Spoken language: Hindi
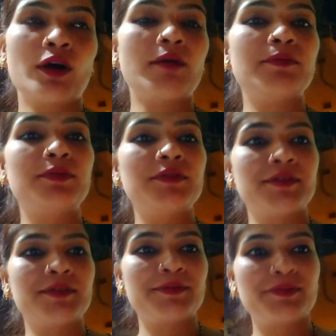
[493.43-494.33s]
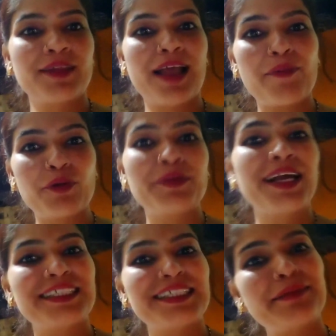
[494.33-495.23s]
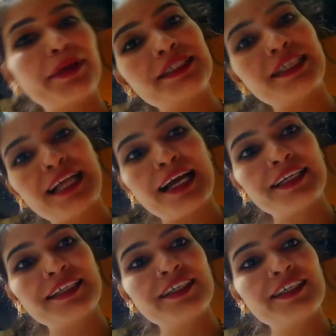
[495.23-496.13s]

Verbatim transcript: अब आप लोग भी आ जाइए हमारे साथ खाने